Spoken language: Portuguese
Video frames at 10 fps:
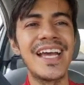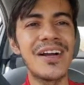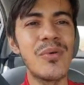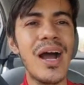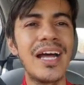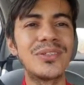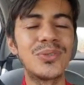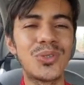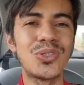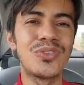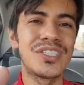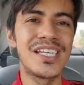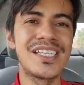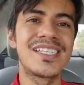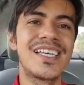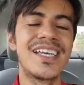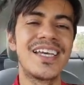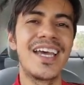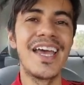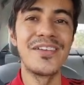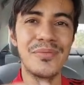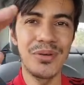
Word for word: Aguardo todos vocês em um